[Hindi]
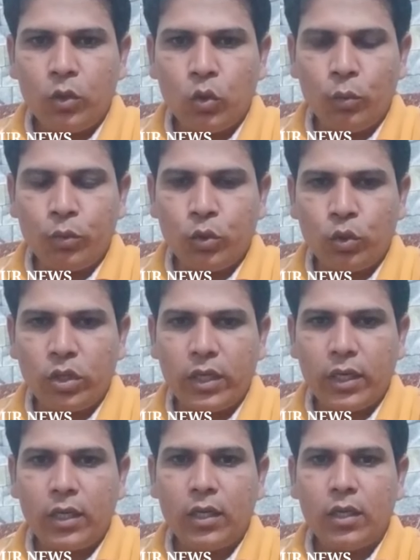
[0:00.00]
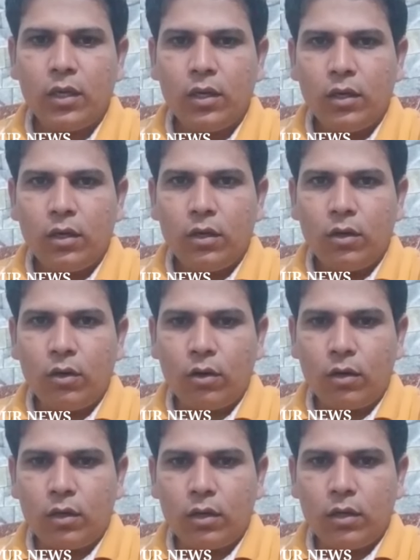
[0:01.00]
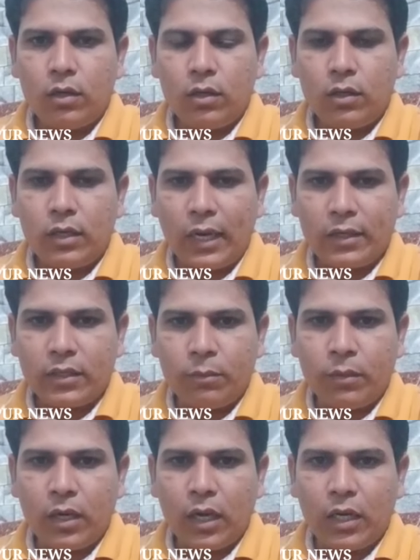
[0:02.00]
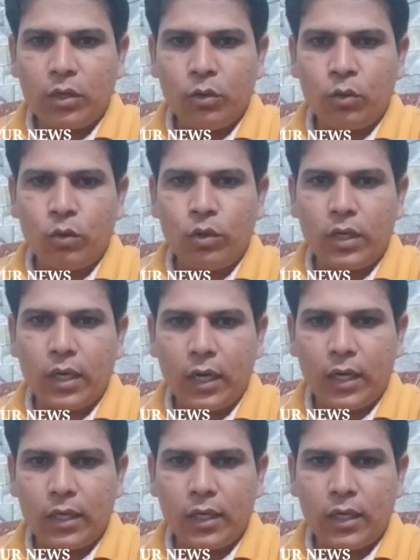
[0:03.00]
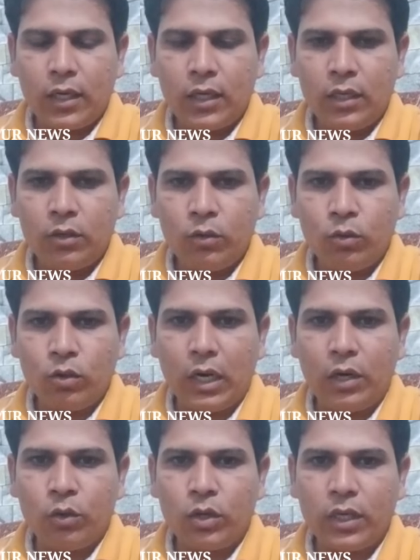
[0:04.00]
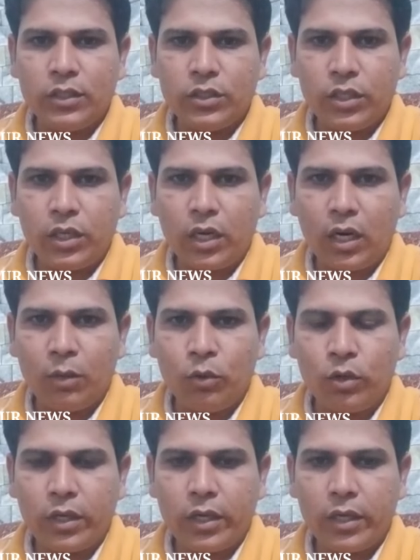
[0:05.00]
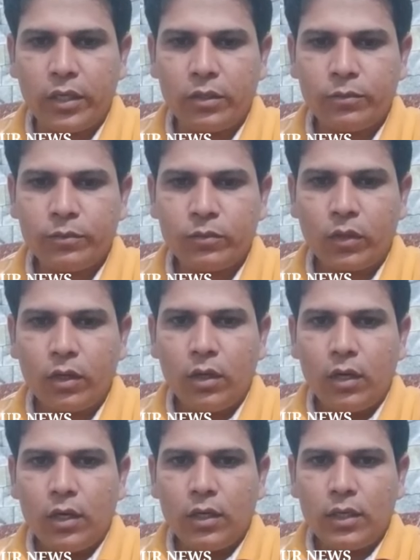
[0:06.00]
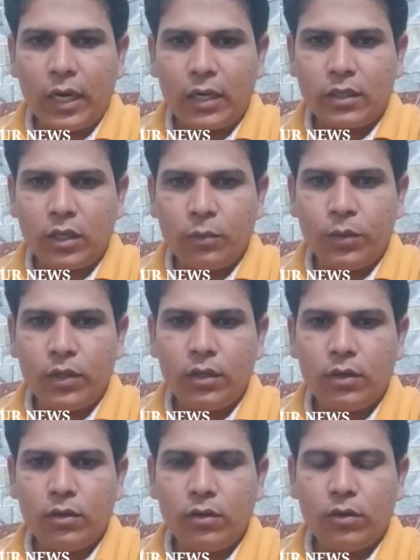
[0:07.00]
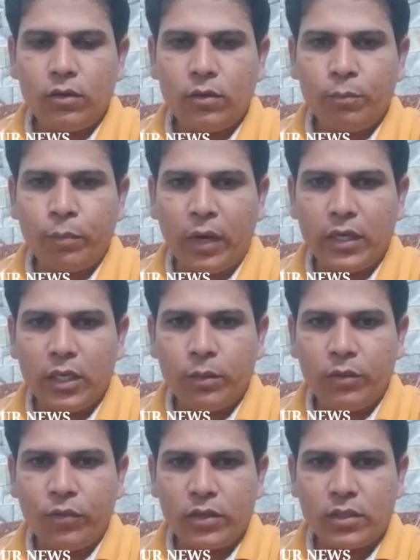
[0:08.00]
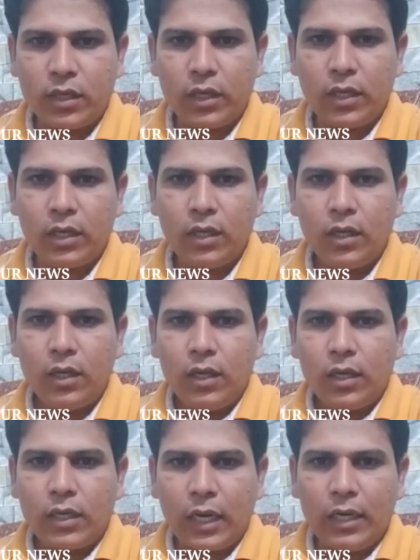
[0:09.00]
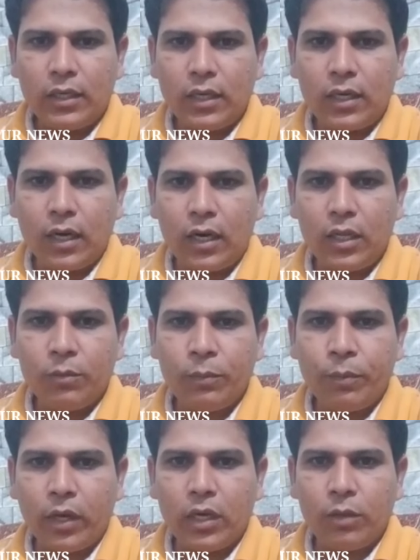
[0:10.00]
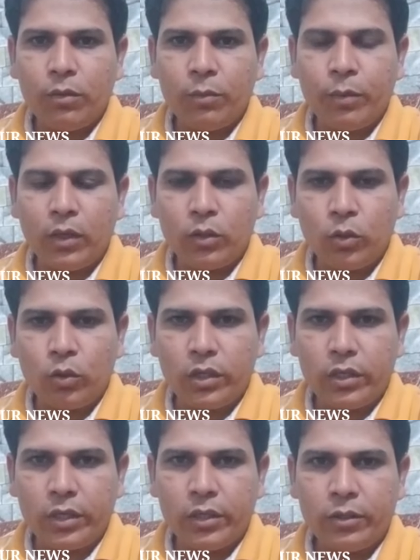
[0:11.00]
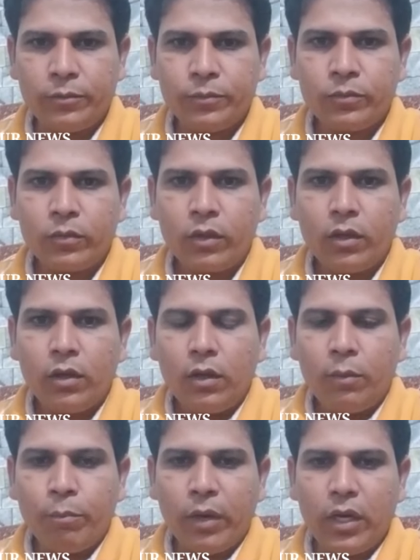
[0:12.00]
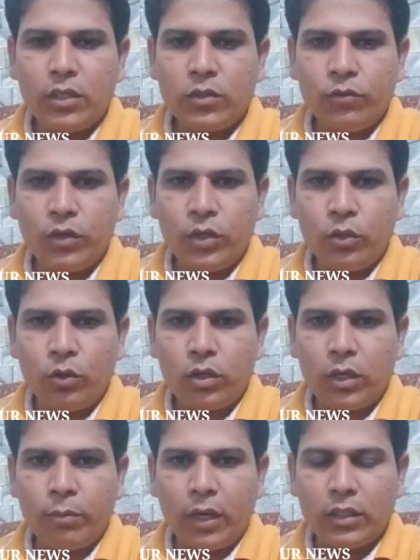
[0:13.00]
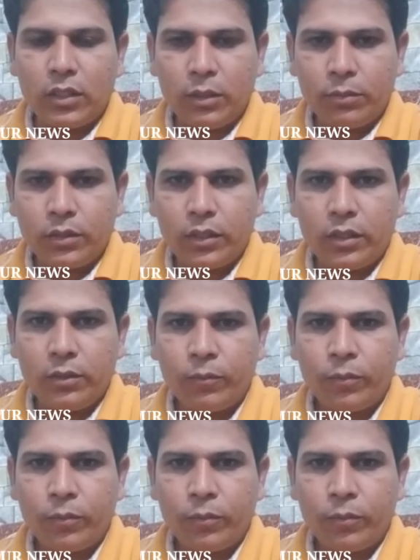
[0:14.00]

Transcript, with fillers: डूब चुकी है और ट्रैक्टर मंगा के उनको निकाला गया है उन गाड़ियों का इंजन ख़राब हो गया है ट्रैक्टर भी पानी में फंसा है कैंटर गाड़ी भी पानी में बंद हो गई है मैं इस वीडियो के माध्यम से